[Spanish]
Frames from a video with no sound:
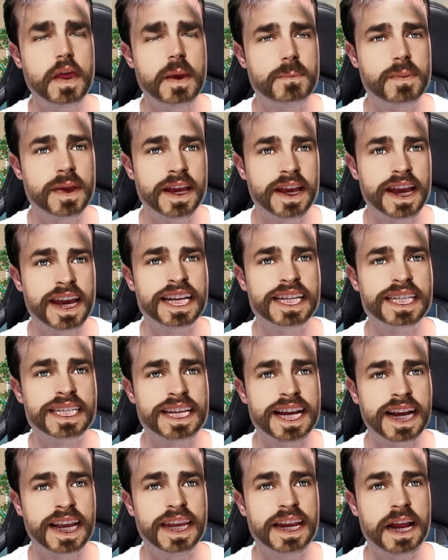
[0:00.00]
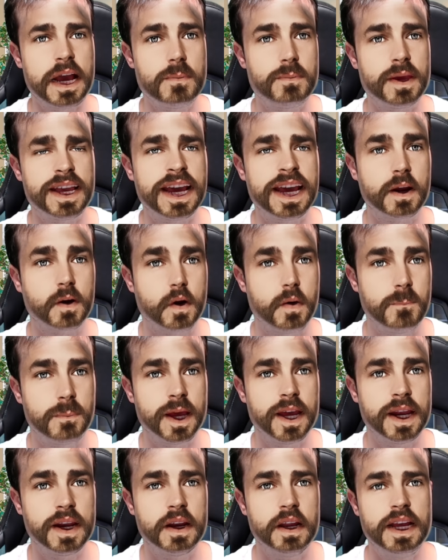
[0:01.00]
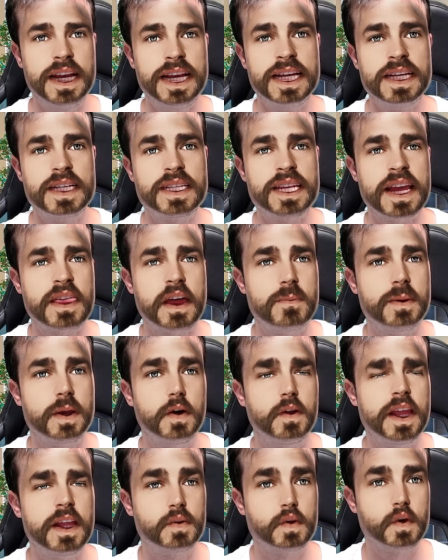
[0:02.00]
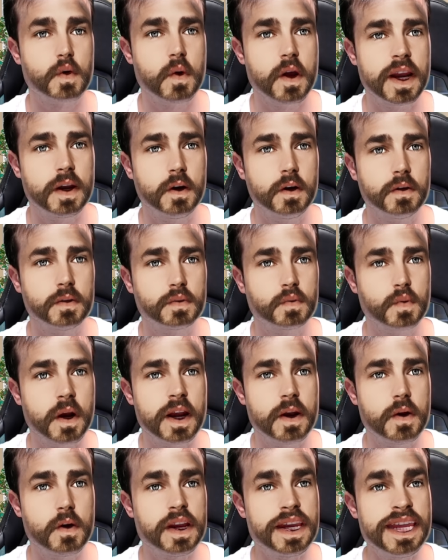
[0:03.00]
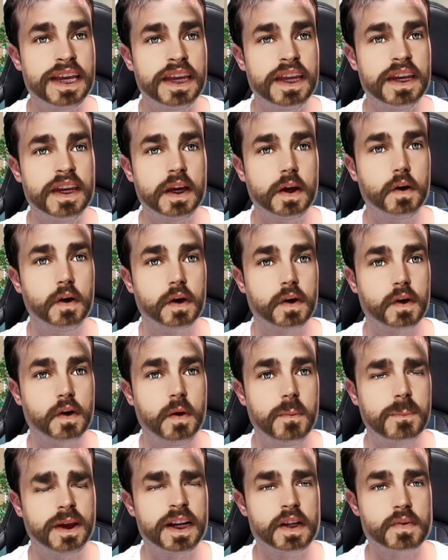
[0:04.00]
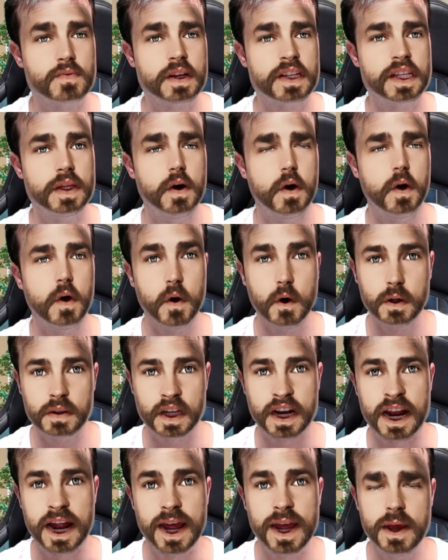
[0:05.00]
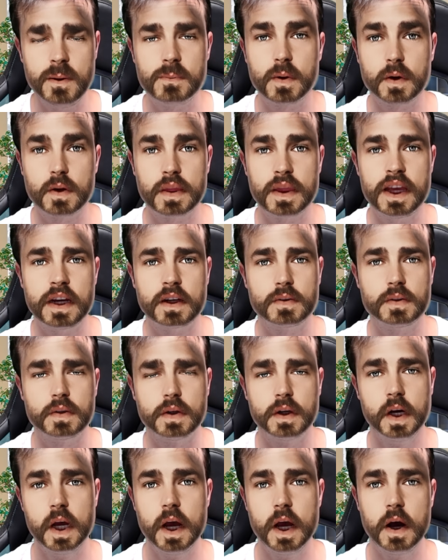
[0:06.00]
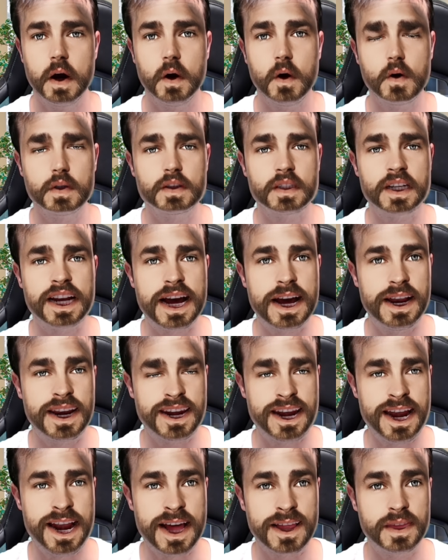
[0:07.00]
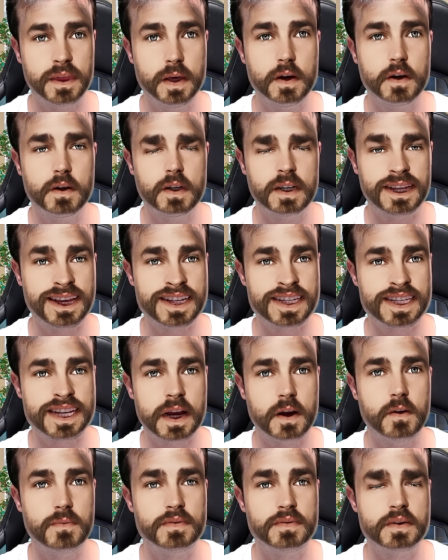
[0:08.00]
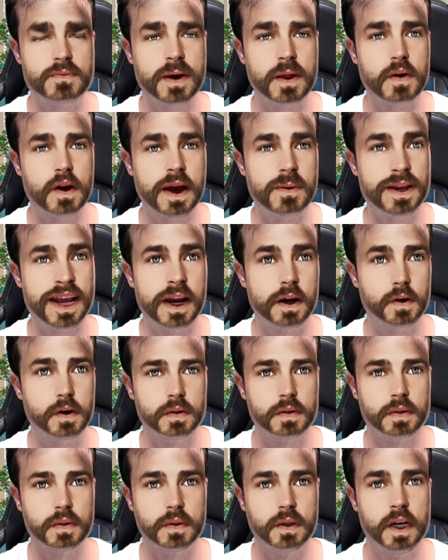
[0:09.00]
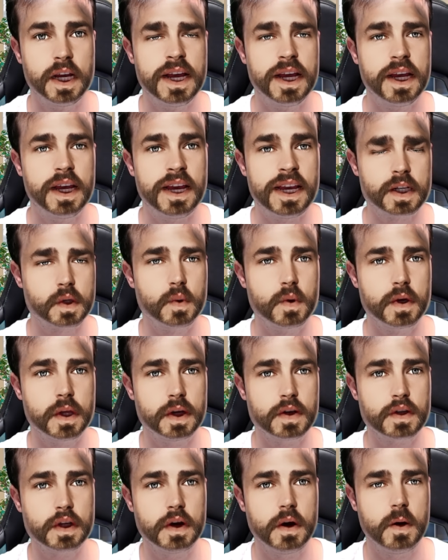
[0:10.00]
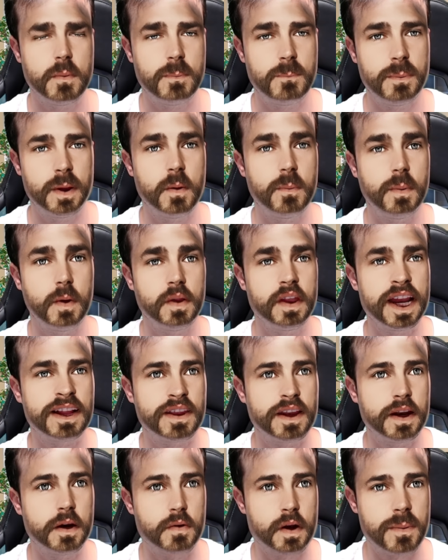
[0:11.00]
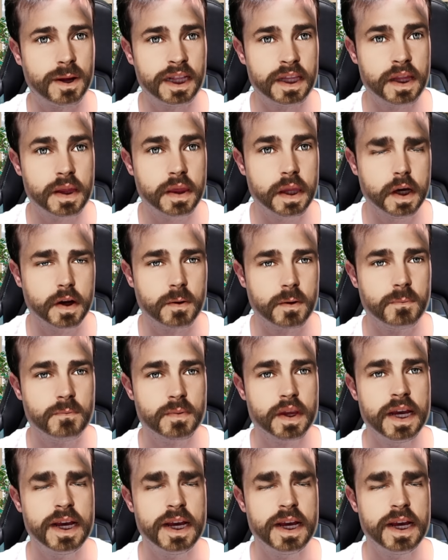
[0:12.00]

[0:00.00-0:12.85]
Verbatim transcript: de Piqué, Shakira y Piqué rompen, se hace amigo de Trueno, Trueno y Nicky Nicole rompen. Esto ha sido otra, ¿eh? Por cierto, otra relación que se ha confirmado que habrían roto. Es curioso, pero podría tener una maldición.